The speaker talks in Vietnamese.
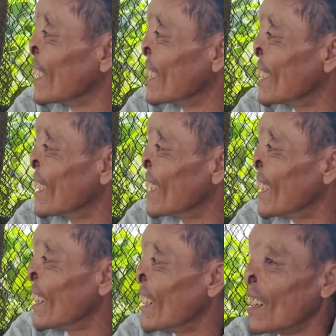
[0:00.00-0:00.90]
có cho
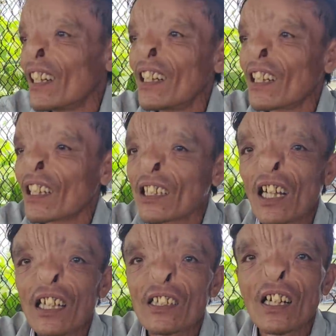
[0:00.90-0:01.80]
mẹ tiền không
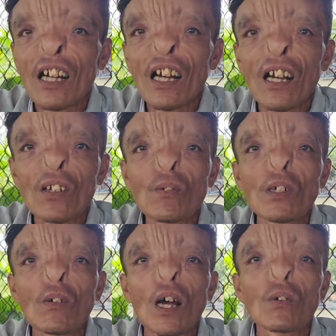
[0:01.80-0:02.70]
dạ cho
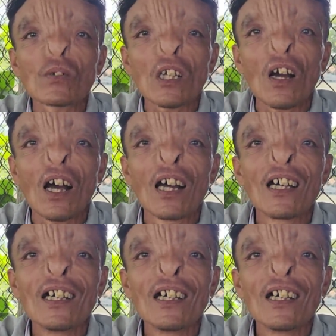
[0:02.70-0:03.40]
cũng lâu lâu cho